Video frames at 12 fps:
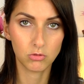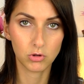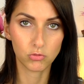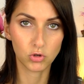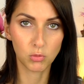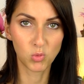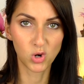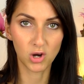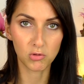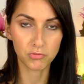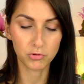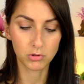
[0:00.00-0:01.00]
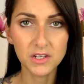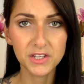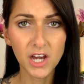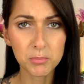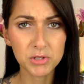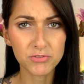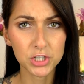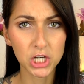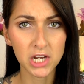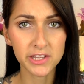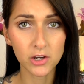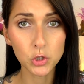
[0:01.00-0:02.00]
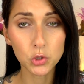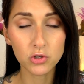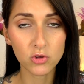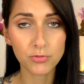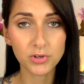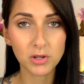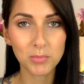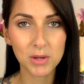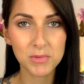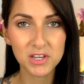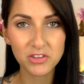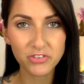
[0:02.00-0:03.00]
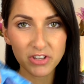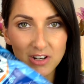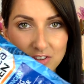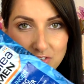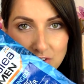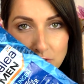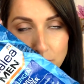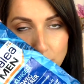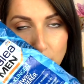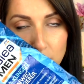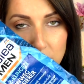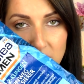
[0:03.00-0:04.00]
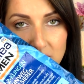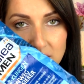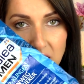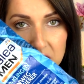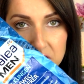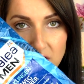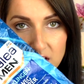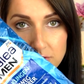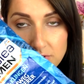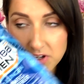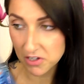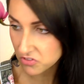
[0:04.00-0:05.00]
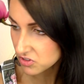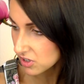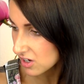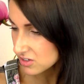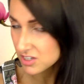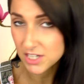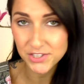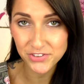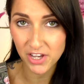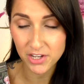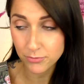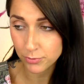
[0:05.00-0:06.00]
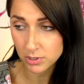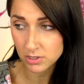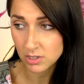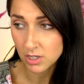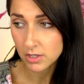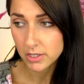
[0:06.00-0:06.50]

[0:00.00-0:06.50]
also den Müllhaufen. Die habt ihr wahrscheinlich auch schon des Öfteren bei mir gesehen. Das sind von Balea die Einwegrasierer, die ganz einfachen.